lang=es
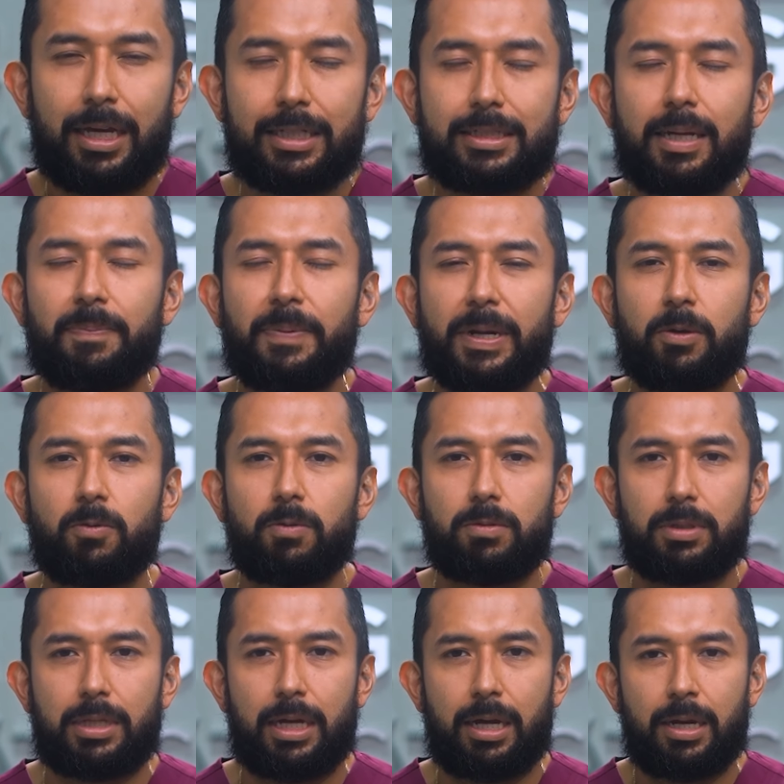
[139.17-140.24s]
Esta
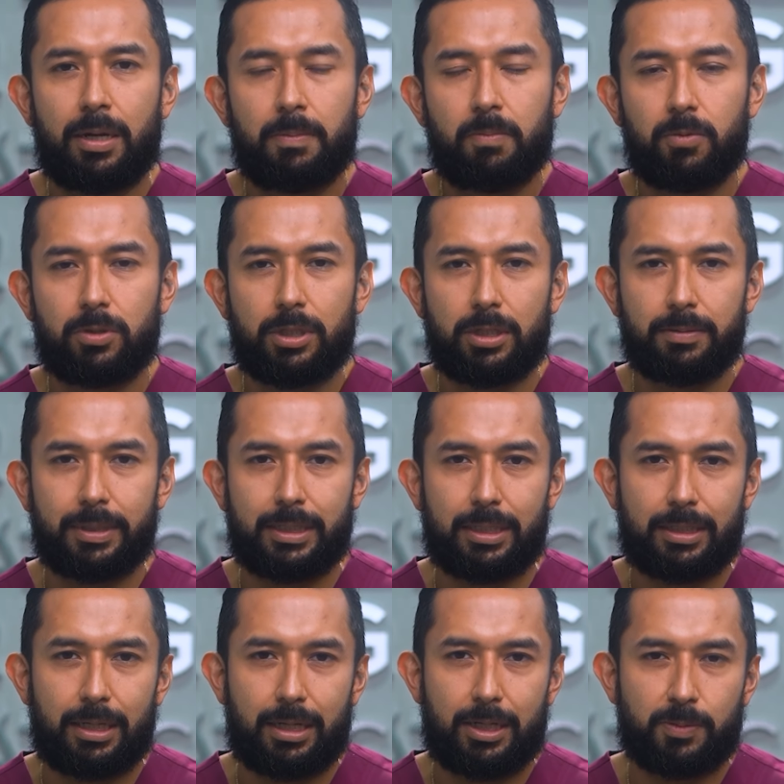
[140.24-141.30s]
pregunta muchas veces
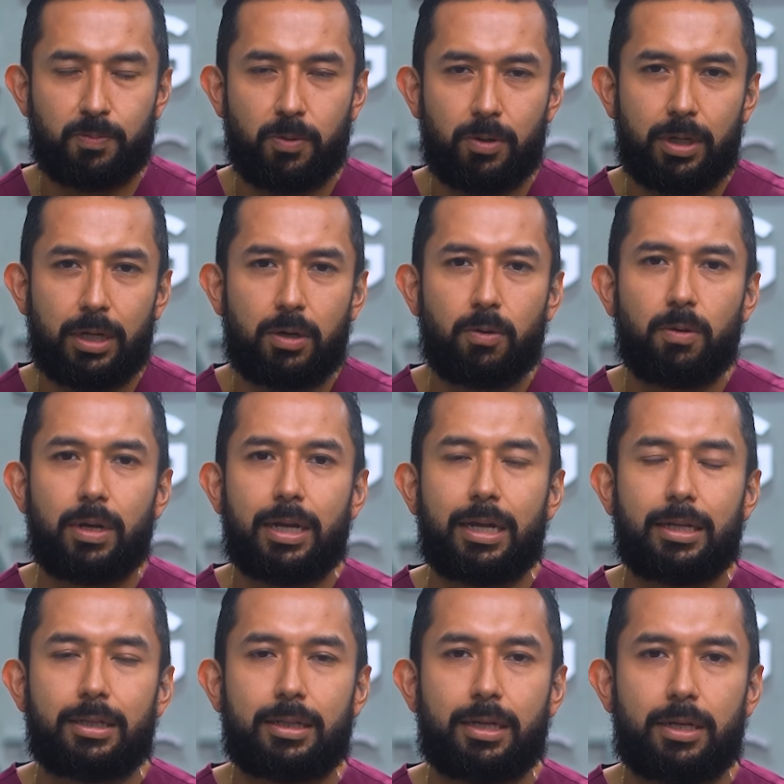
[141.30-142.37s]
se responde con la
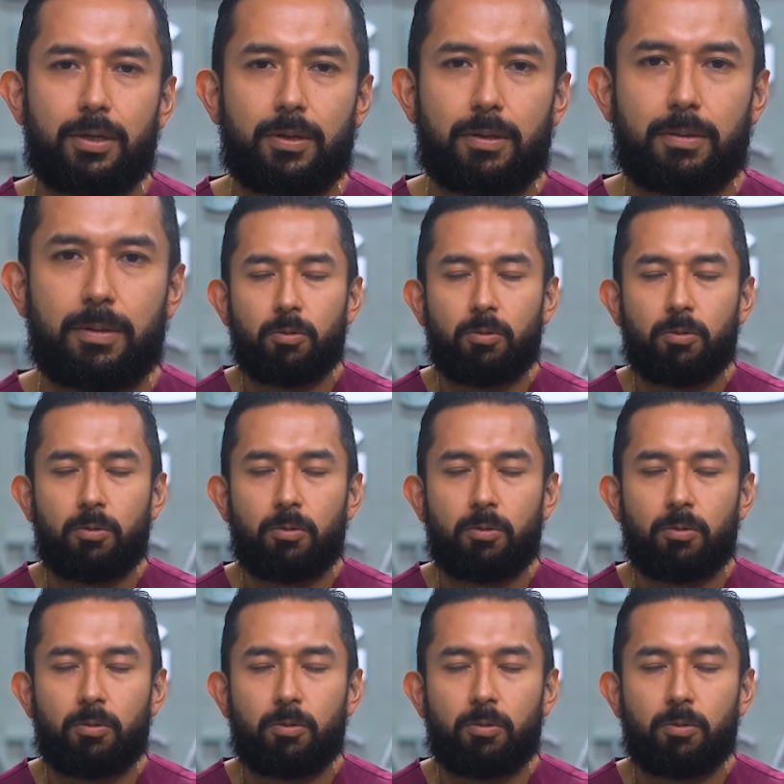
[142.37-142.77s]
anterior.